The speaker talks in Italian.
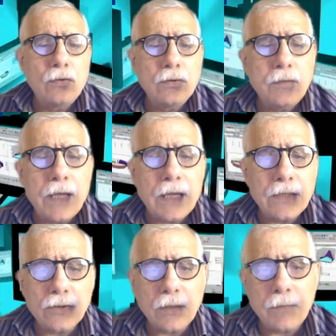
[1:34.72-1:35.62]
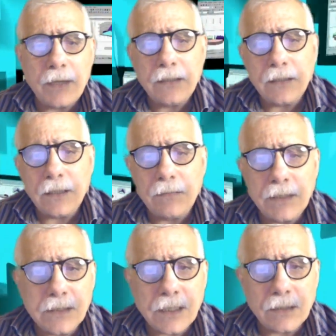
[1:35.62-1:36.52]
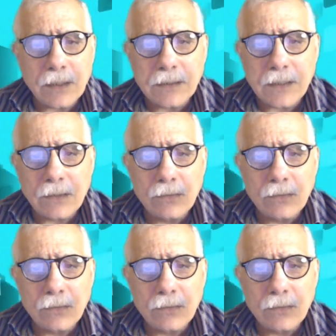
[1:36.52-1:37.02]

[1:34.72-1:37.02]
gli ultimi aggiornamenti del Ministero della